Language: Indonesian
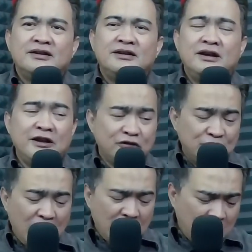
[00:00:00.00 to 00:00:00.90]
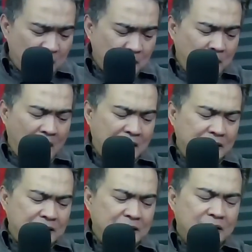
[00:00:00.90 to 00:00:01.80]
Ini sudah agak
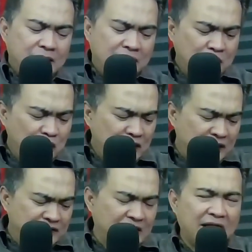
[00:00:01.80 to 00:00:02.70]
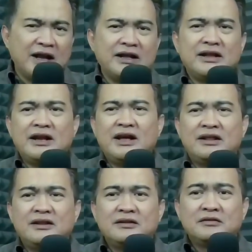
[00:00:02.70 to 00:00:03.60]
membaik. Kemudian sekarang kita
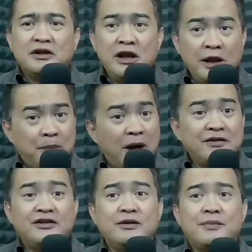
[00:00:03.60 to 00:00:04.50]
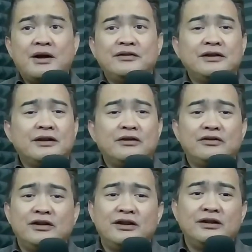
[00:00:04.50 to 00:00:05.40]
lihat dipancing-pancing
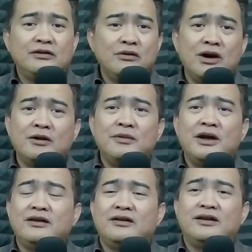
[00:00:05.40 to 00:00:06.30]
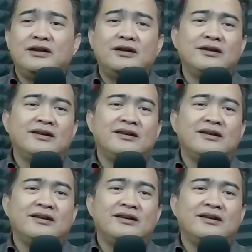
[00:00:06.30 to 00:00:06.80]
terus ini. Luar biasa ini